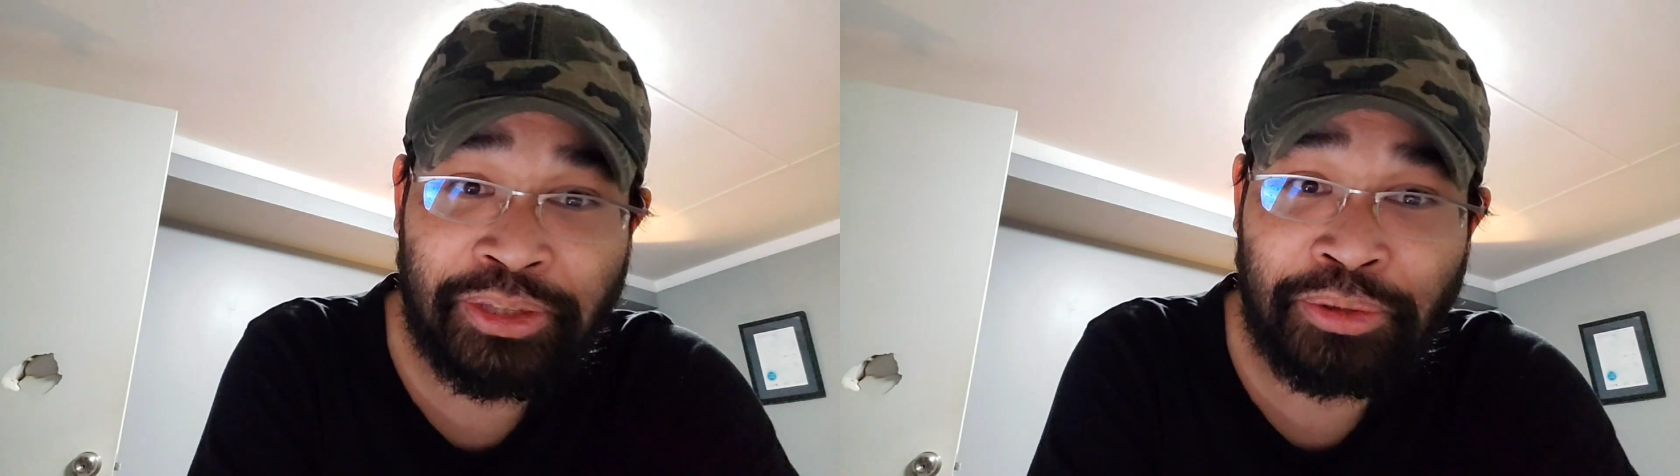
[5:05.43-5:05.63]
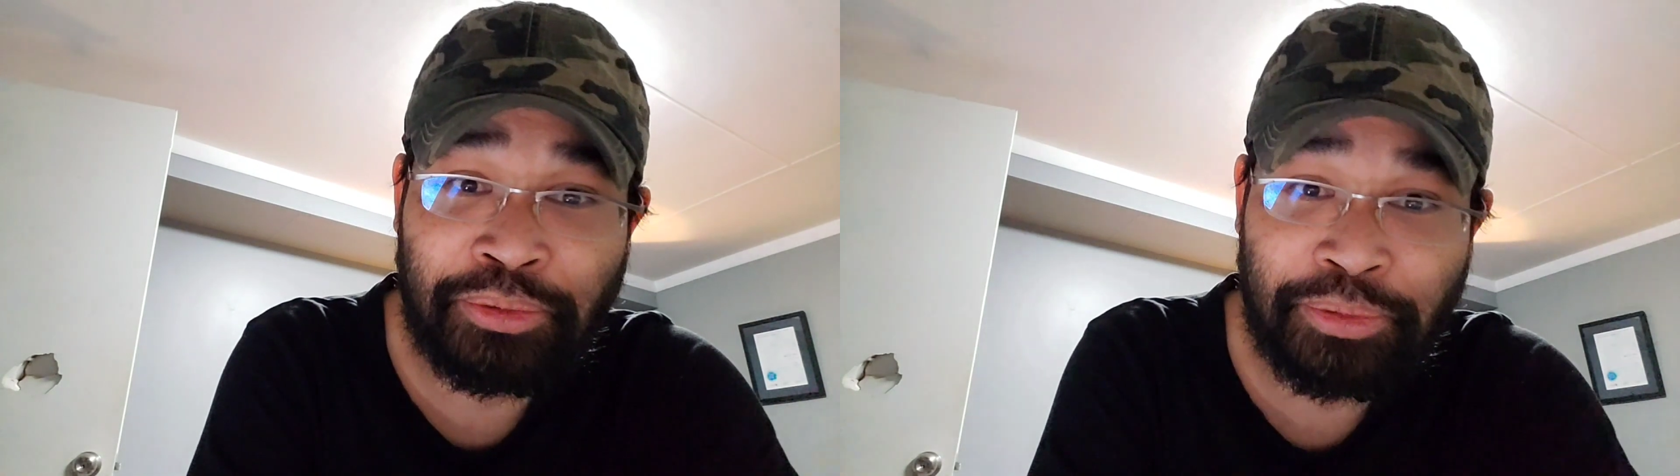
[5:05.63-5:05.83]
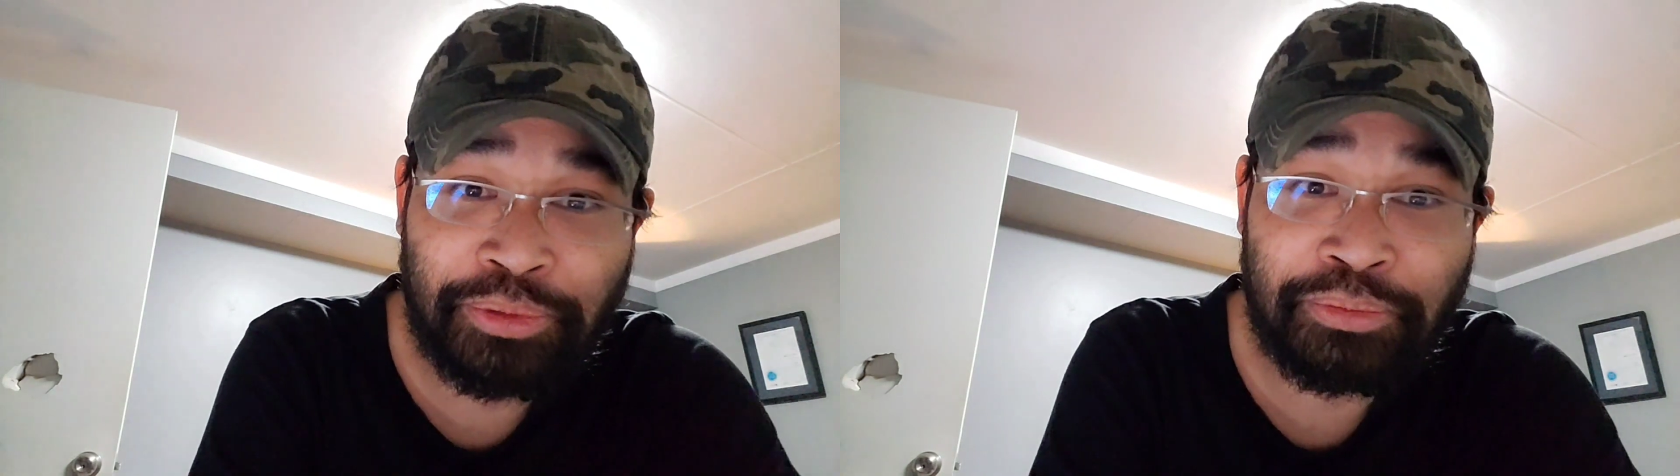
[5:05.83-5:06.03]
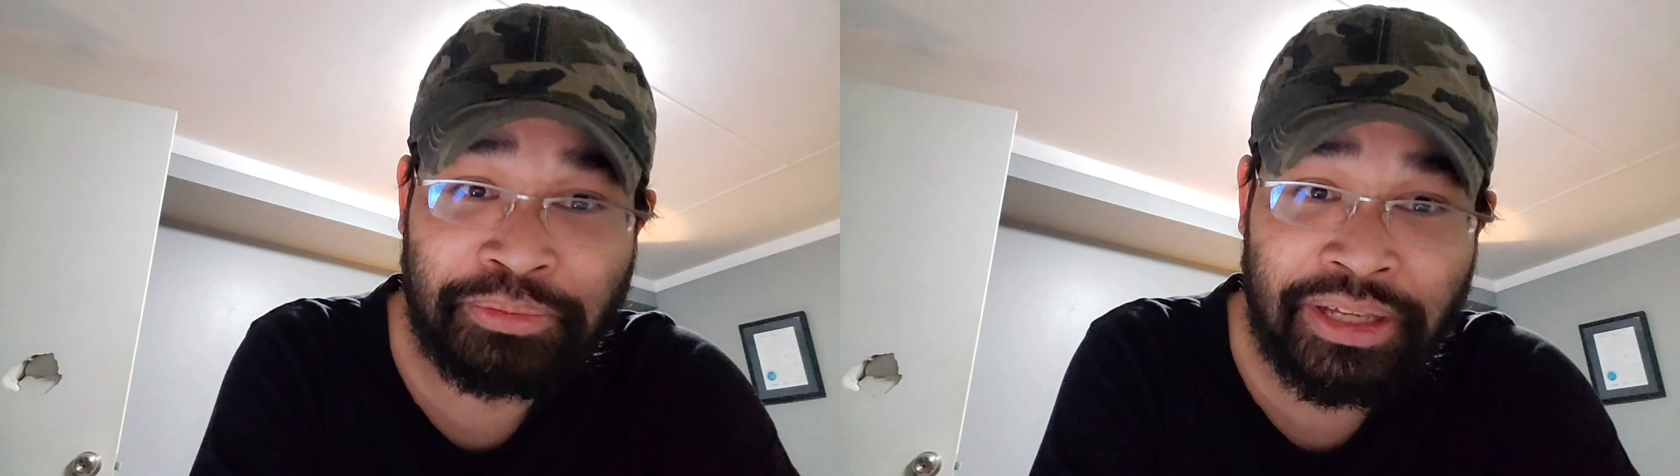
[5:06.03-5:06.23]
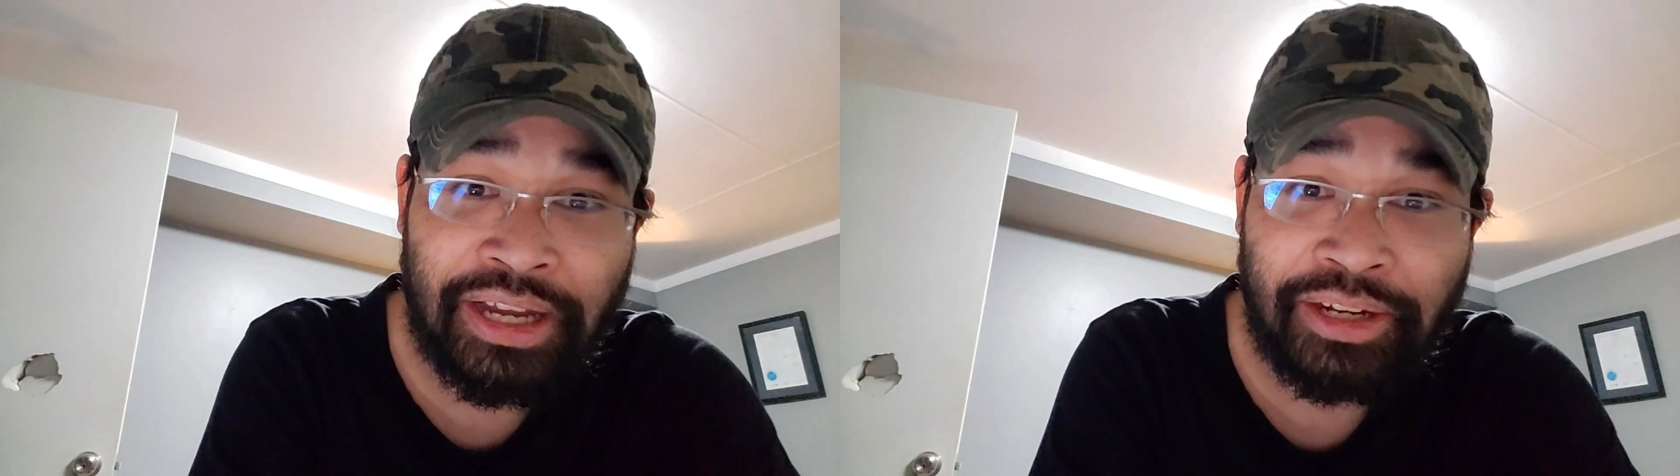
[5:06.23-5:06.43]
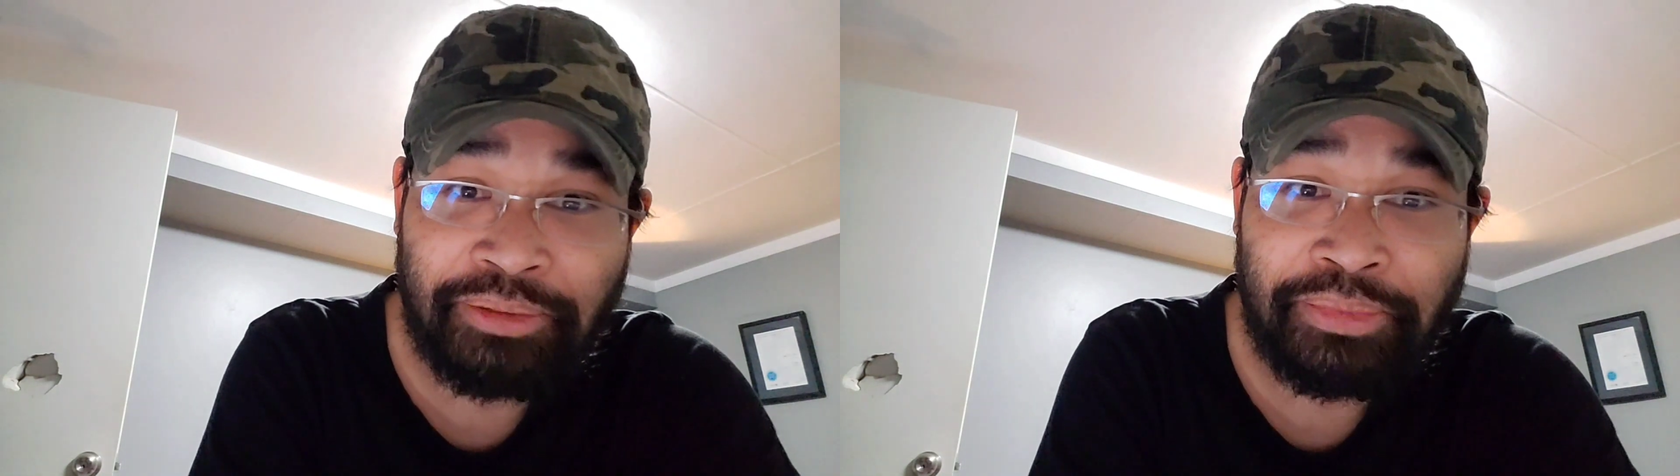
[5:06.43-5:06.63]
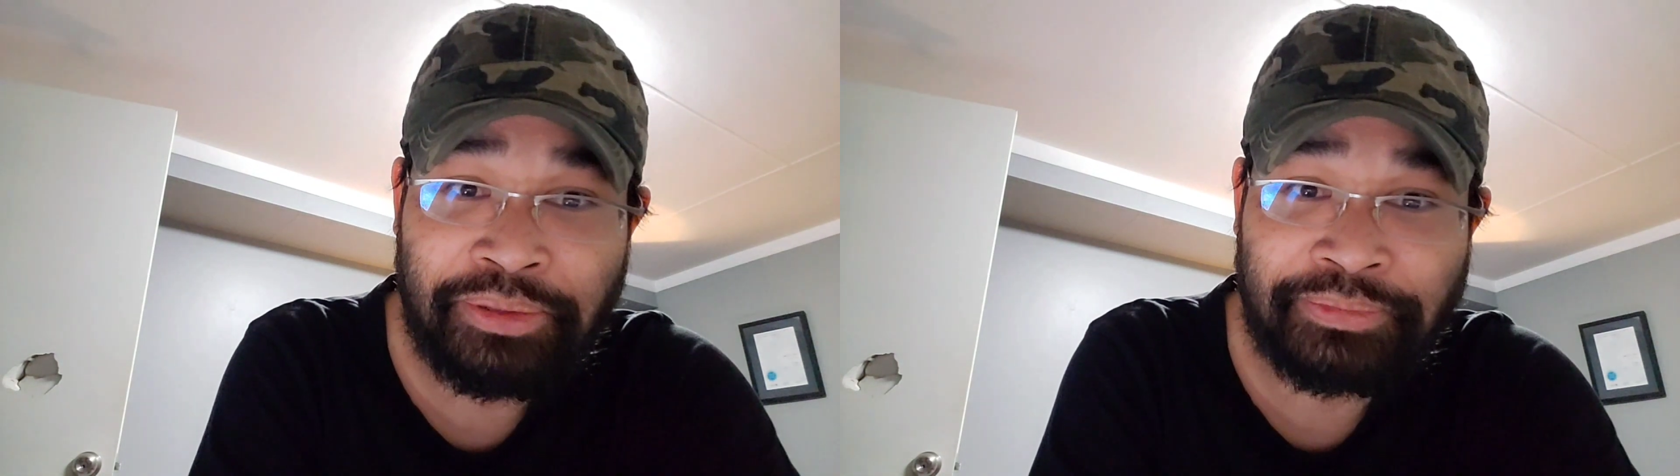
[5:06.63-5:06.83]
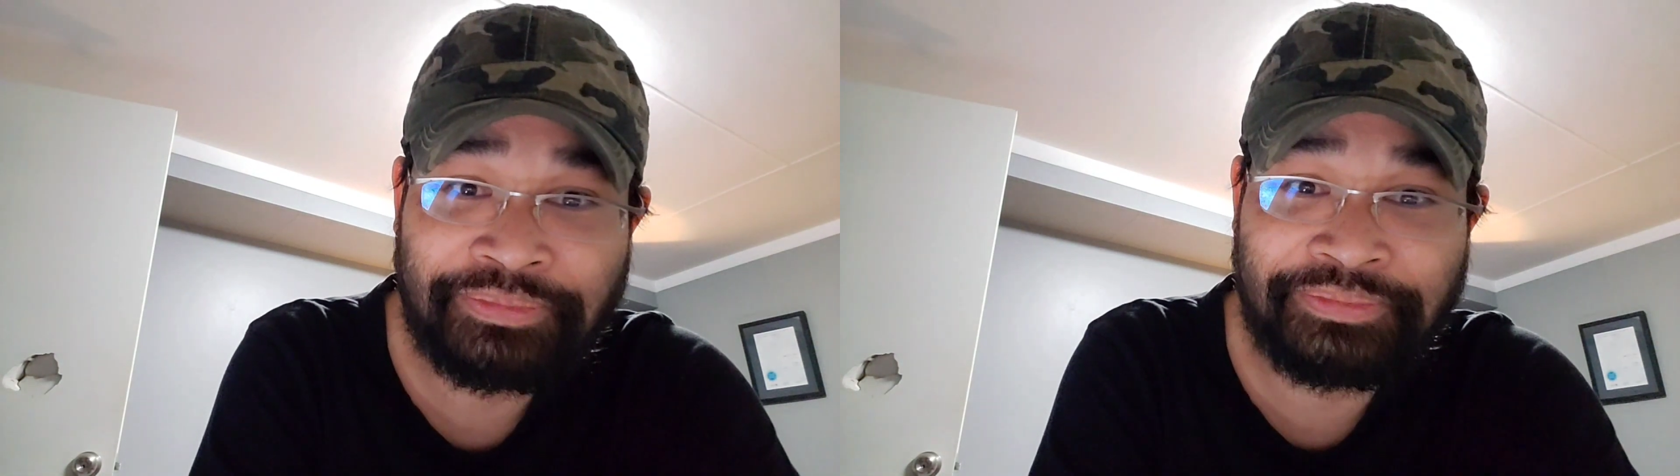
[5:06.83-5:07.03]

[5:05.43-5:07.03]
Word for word: thù của chúng ta đó biết